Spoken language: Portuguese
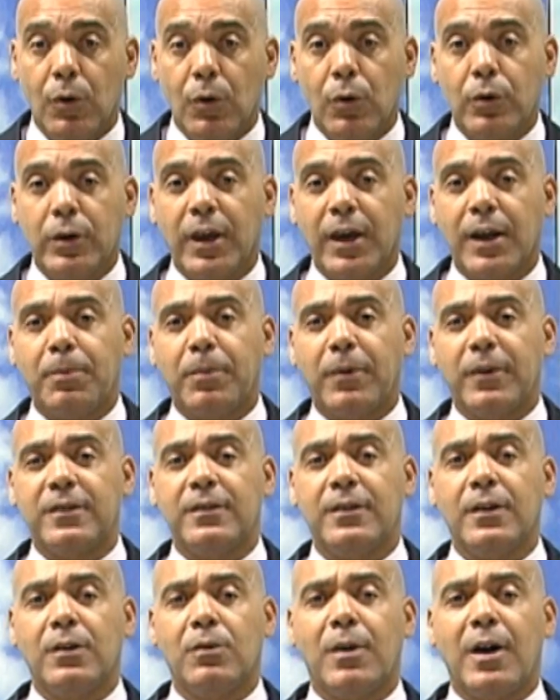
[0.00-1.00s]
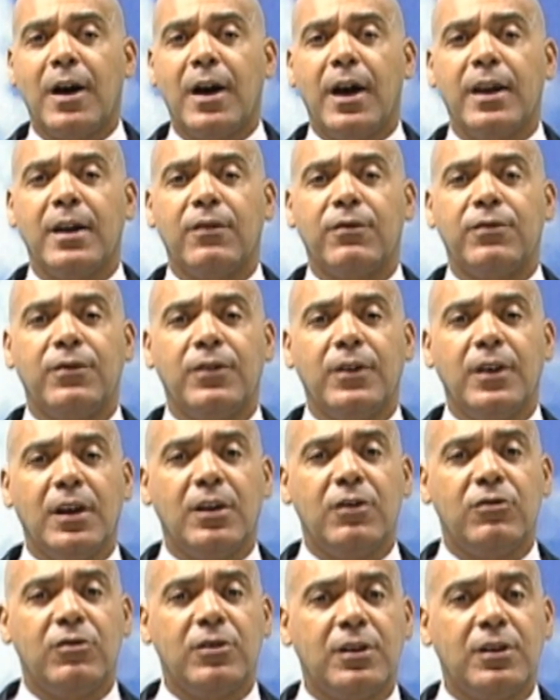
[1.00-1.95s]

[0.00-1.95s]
O que era para ser uma área verde